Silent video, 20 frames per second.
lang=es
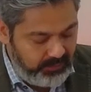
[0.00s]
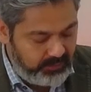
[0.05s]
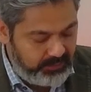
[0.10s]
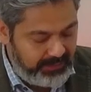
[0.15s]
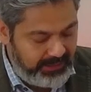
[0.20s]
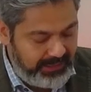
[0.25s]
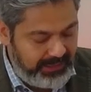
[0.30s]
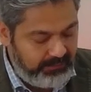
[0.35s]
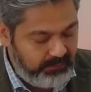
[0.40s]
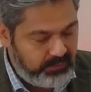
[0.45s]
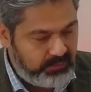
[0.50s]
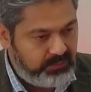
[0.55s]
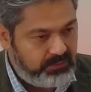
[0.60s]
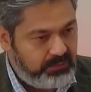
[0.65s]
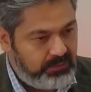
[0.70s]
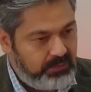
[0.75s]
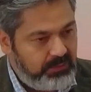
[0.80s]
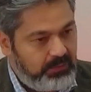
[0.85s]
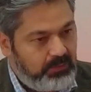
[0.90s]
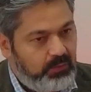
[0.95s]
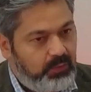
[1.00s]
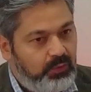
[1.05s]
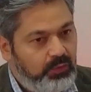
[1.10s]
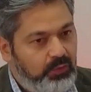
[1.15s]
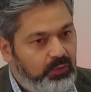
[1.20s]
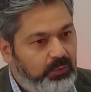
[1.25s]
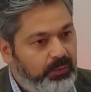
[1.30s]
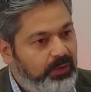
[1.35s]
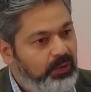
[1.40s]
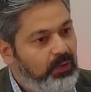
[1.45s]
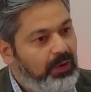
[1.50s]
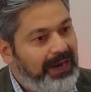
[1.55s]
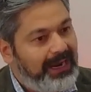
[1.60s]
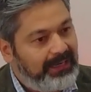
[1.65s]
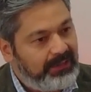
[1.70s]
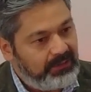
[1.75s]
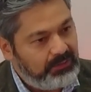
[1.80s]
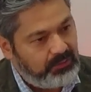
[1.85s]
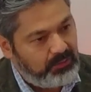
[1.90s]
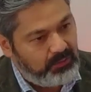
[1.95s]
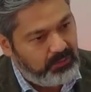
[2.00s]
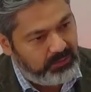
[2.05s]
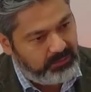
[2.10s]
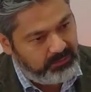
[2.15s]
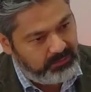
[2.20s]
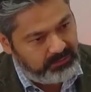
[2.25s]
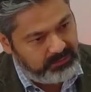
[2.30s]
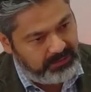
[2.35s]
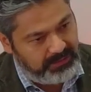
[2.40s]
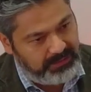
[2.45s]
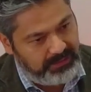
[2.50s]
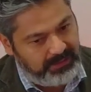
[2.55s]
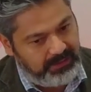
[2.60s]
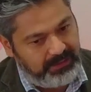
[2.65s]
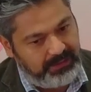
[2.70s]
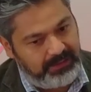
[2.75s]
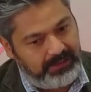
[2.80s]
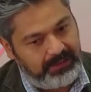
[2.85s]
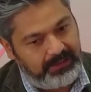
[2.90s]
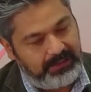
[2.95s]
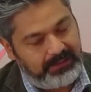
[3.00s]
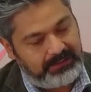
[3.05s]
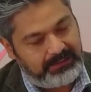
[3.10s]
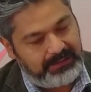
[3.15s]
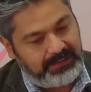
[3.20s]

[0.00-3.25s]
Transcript: no tenemos un número alto cuando se,